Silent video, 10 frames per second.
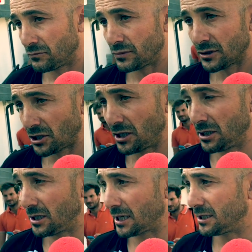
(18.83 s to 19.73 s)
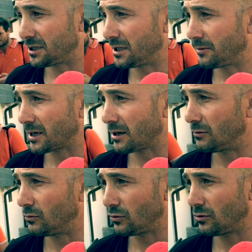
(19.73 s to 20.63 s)
Sì, direi di sì perché
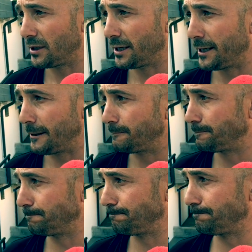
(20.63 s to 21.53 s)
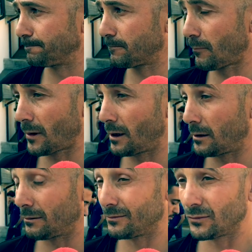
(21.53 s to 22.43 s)
comunque mm,
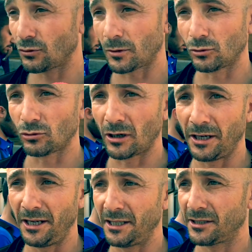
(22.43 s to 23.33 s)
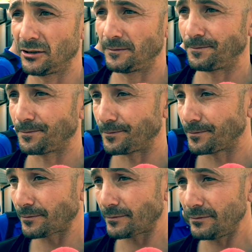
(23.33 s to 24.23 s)
soprattutto all'inizio
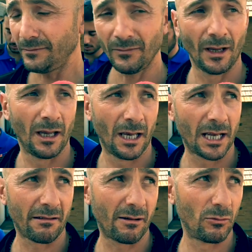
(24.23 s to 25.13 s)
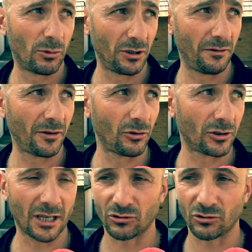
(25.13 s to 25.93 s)
eravamo un po' in difficoltà